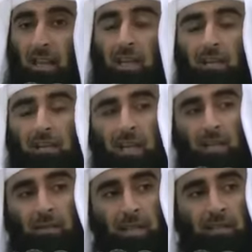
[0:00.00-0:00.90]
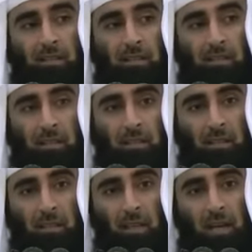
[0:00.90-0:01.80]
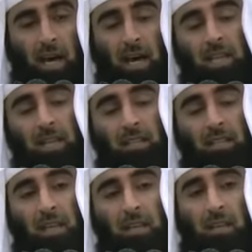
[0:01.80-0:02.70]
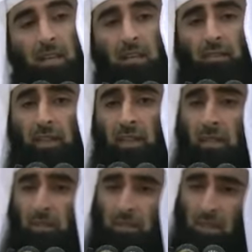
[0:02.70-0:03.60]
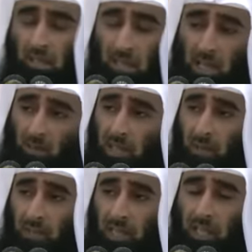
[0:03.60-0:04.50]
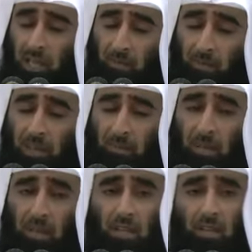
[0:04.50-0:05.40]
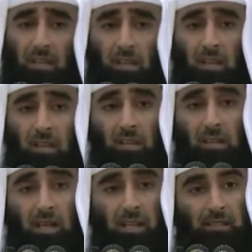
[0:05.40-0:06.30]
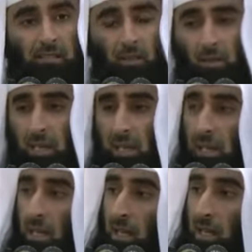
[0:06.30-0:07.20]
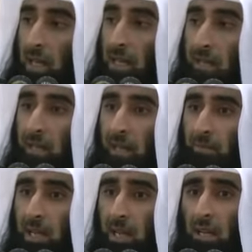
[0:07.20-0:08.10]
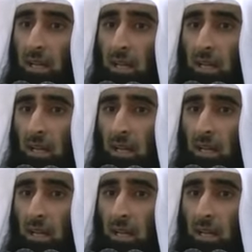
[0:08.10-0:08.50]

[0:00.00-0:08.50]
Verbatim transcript: خير الأعمال هذا الحديث ذكر فيه النبي صلى الله عليه وسلم لما ذكر أن ذكر الله عز وجل خير الأعمال